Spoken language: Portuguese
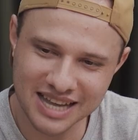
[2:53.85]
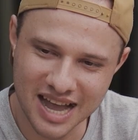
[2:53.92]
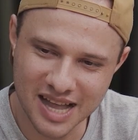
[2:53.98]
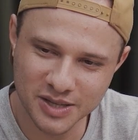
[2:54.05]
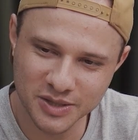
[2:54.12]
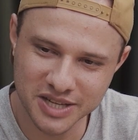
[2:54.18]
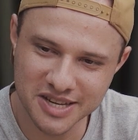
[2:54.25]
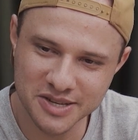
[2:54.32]

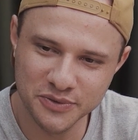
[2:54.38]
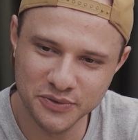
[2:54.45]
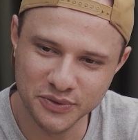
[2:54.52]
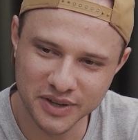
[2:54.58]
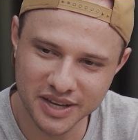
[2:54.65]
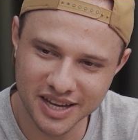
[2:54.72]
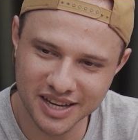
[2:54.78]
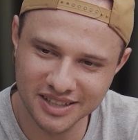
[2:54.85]
casado, cheio Sim. de
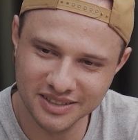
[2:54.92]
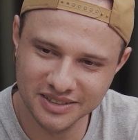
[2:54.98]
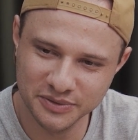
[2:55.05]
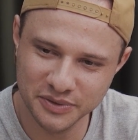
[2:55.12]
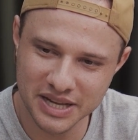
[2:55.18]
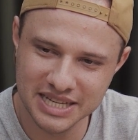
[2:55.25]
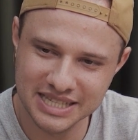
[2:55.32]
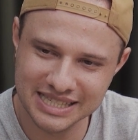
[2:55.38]

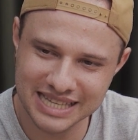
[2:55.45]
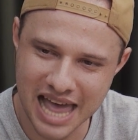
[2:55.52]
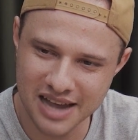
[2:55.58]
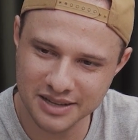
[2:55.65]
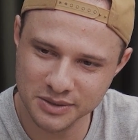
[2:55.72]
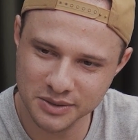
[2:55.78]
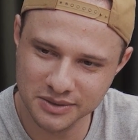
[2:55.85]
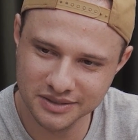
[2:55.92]
filho,
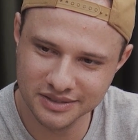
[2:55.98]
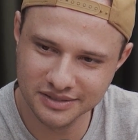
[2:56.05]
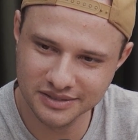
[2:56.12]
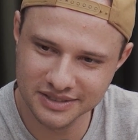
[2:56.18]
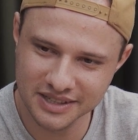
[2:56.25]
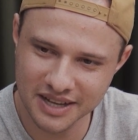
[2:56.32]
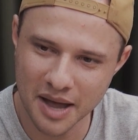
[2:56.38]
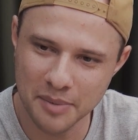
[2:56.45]
felizaço.
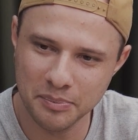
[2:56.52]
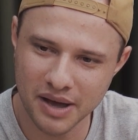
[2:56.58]
Você